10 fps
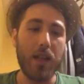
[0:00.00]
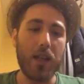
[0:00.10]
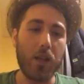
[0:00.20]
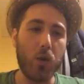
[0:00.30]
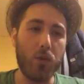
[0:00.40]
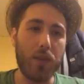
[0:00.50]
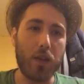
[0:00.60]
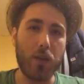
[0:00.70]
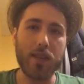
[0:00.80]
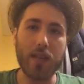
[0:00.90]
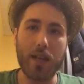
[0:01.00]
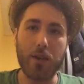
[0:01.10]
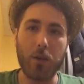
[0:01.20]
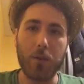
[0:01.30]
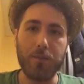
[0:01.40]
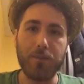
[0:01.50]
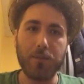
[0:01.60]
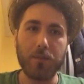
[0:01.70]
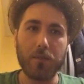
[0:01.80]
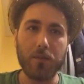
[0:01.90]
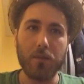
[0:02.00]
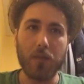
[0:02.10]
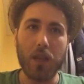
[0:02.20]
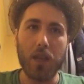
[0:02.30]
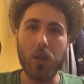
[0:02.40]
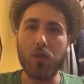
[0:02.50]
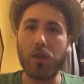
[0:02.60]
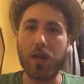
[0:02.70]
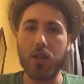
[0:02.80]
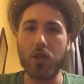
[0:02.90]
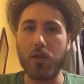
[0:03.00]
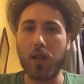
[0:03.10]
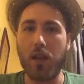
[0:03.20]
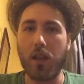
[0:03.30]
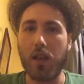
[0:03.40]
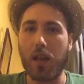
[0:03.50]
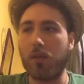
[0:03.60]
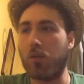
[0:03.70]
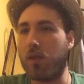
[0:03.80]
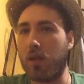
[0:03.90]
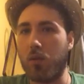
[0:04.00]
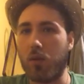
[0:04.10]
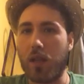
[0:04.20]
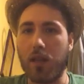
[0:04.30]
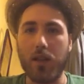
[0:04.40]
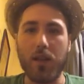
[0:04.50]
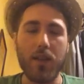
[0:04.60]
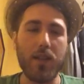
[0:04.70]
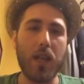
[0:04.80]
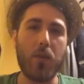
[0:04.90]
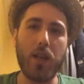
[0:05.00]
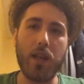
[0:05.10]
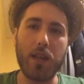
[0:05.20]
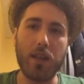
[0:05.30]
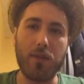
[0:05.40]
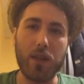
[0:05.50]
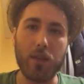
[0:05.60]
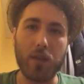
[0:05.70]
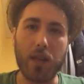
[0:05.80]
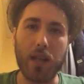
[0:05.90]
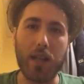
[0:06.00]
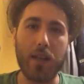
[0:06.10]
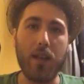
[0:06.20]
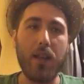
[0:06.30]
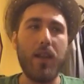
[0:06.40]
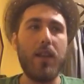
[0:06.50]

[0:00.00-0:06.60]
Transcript: La Juve quest'anno io do ragione a tutte e due, sia a quelli che difendono Allegri